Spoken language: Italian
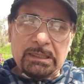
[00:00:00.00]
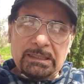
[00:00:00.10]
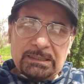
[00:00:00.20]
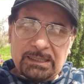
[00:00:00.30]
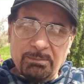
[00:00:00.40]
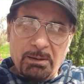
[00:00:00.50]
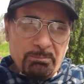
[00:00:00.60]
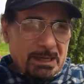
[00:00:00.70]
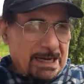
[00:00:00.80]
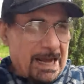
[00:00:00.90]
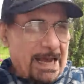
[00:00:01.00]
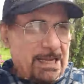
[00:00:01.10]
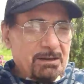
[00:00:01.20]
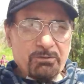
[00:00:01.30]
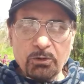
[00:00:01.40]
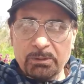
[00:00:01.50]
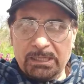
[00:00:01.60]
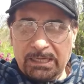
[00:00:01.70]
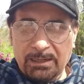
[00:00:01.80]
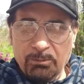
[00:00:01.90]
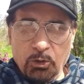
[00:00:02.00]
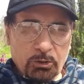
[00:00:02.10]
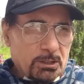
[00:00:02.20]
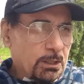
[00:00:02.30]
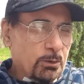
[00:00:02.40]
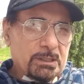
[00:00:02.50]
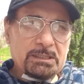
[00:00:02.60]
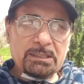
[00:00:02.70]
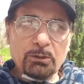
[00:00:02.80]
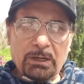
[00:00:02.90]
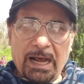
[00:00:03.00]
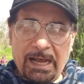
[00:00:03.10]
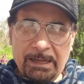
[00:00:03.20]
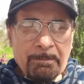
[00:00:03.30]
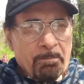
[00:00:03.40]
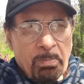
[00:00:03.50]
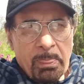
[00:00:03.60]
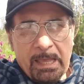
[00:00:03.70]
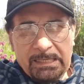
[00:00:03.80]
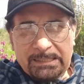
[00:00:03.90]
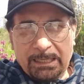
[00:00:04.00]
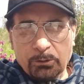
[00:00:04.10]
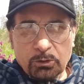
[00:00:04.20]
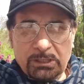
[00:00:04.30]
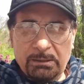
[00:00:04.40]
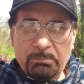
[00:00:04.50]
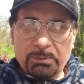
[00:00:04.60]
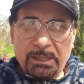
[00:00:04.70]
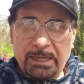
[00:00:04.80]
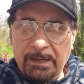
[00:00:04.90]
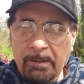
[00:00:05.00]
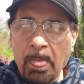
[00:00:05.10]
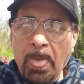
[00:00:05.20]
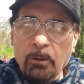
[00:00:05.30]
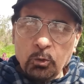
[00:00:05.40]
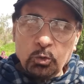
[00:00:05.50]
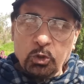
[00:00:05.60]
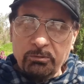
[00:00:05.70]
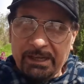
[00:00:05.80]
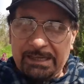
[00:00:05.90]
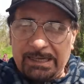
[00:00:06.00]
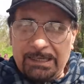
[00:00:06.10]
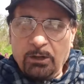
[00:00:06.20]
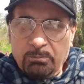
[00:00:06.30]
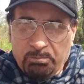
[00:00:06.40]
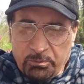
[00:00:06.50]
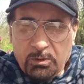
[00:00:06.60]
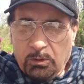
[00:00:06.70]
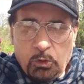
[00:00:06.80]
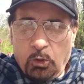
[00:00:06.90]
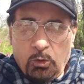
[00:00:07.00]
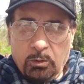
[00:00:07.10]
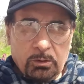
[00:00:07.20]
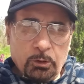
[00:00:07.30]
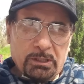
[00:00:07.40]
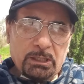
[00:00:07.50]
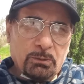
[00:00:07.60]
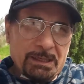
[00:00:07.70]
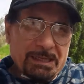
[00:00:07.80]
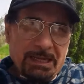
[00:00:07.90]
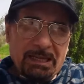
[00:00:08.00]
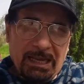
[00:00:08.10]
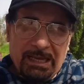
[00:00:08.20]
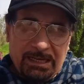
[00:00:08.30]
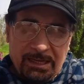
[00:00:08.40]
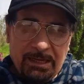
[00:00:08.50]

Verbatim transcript: da Mammarai, il fiume della morte, lo intitolai, è stato sempre un dover, l'ho detto anche ieri,